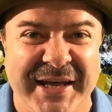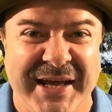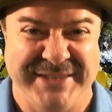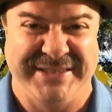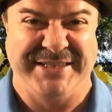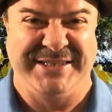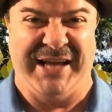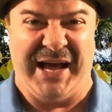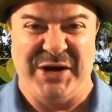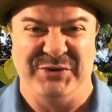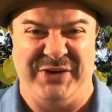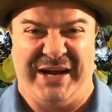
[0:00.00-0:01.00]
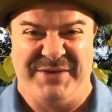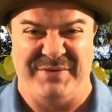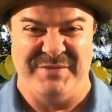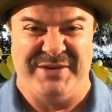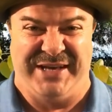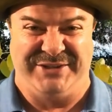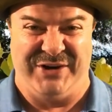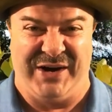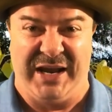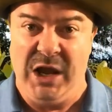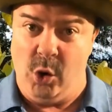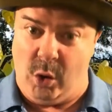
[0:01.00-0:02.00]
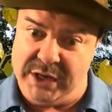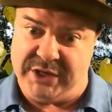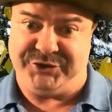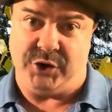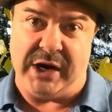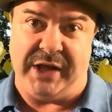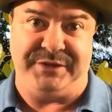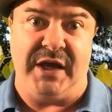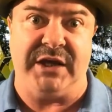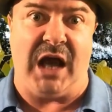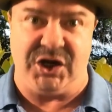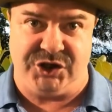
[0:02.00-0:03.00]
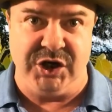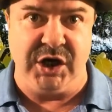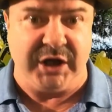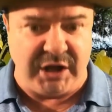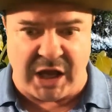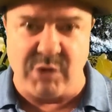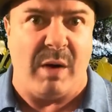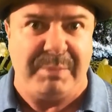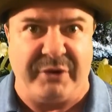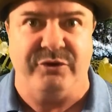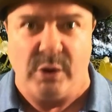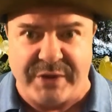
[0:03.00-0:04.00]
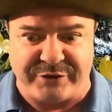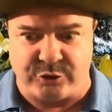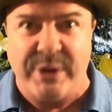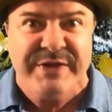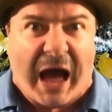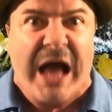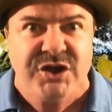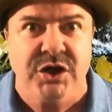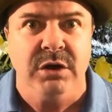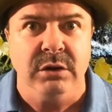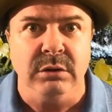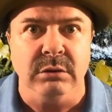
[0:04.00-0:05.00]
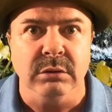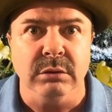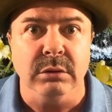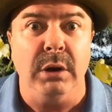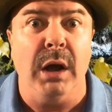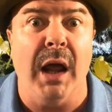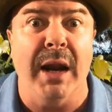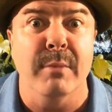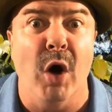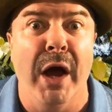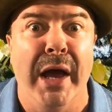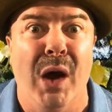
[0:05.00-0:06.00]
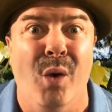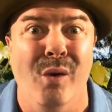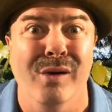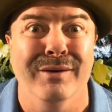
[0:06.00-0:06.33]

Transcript: Esses dias eu falei pra minha sogra: Olha, a senhora tem que agir que nem uma pessoa da sua idade. Ela morreu.